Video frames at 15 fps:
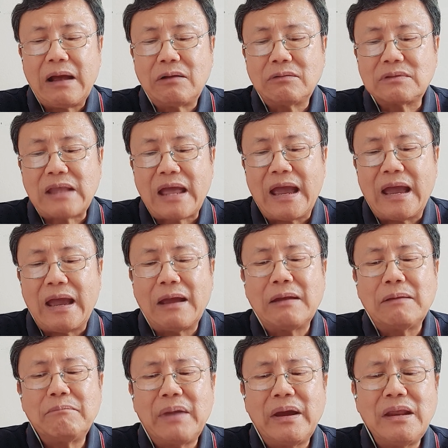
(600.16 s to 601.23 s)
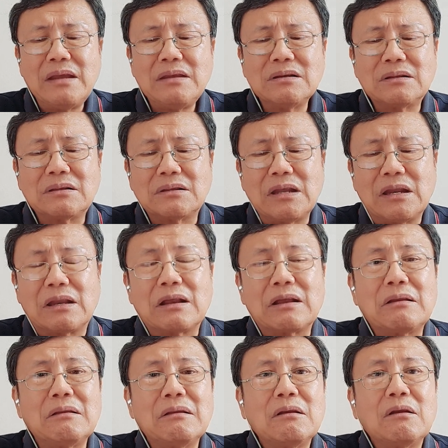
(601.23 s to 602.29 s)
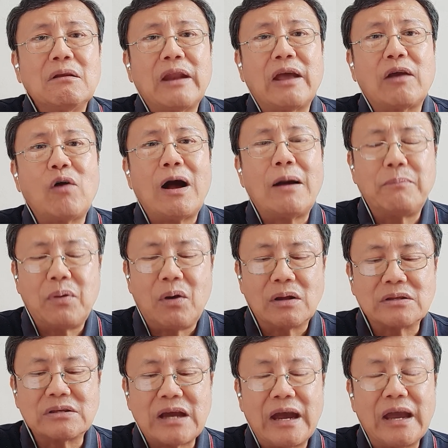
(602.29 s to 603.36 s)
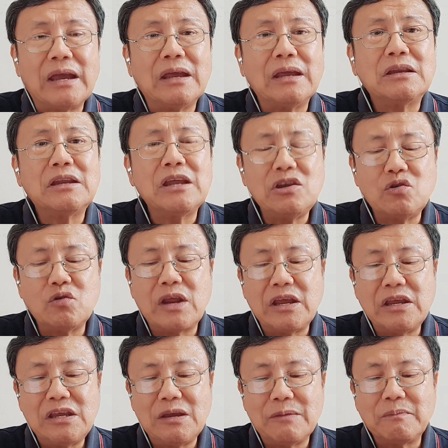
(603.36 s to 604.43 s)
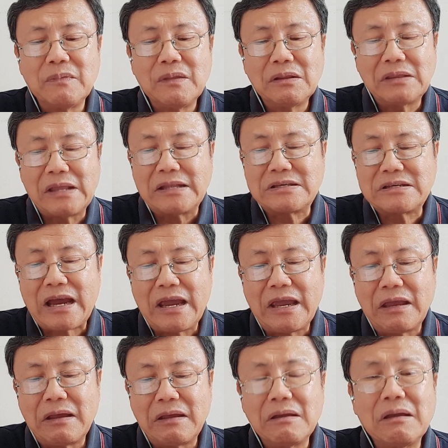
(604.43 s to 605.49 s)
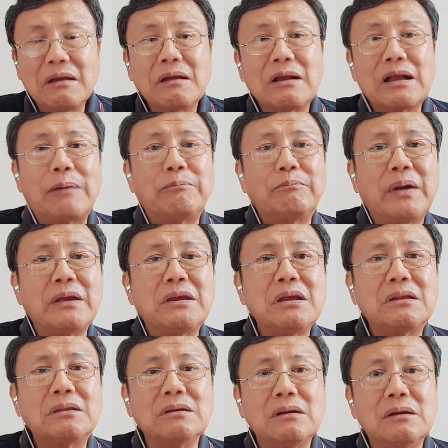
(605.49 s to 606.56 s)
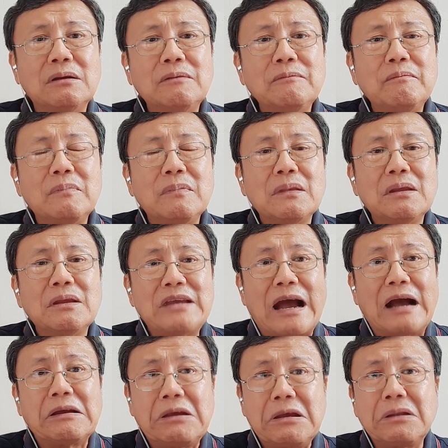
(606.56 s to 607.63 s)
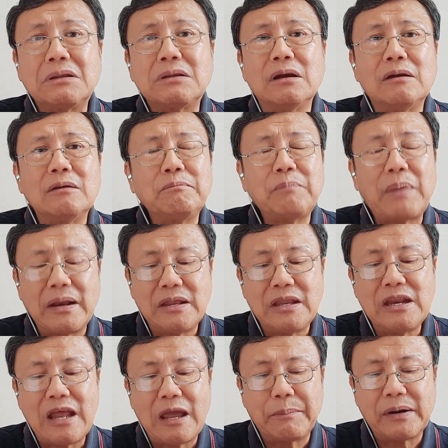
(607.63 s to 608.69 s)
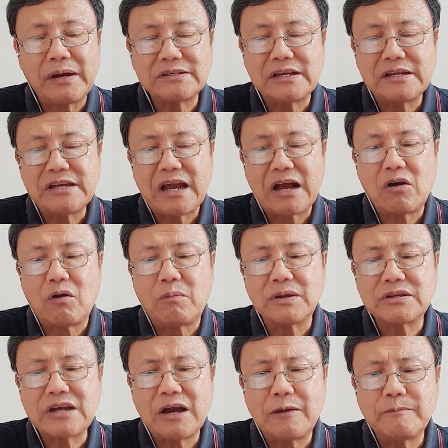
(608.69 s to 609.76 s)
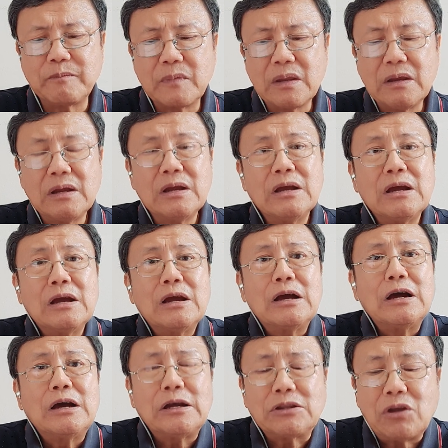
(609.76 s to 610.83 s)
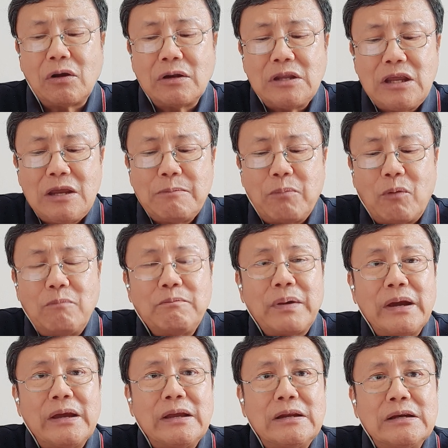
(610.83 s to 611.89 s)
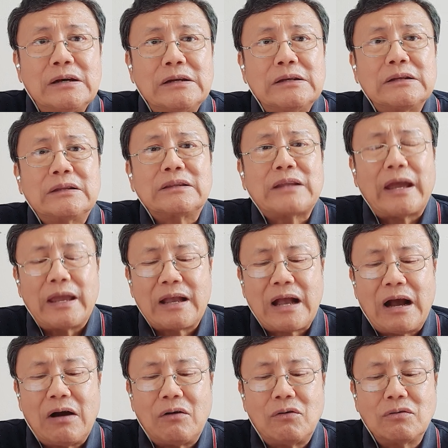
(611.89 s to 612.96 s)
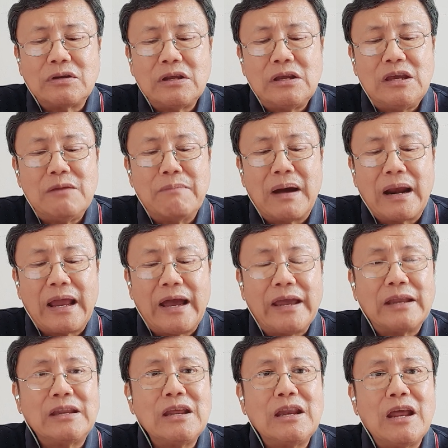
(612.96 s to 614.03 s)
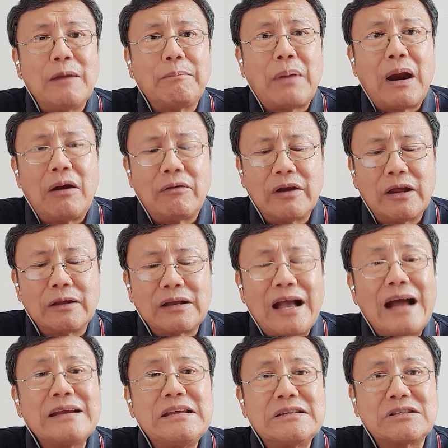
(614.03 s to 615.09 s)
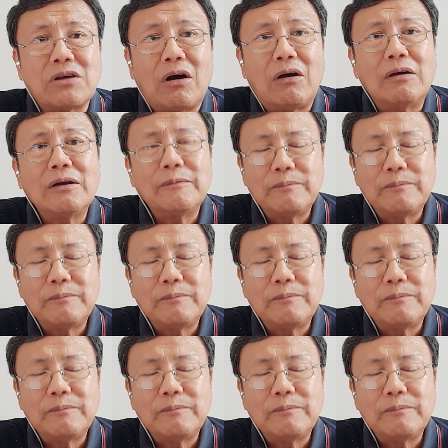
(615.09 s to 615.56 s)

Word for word: แล้ว แต่ไม่ได้ยึดติดในความพอใจที่อยู่ในอียิปต์แต่ใจกลับไปคิดถึงยังคิดถึงแผ่นดินแห่งพันธสัญญาของพระเจ้าเมื่อตอนที่ผมไปเดินไต่เขาที่หิมาลัยที่เนเปลนะครั้งที่สอง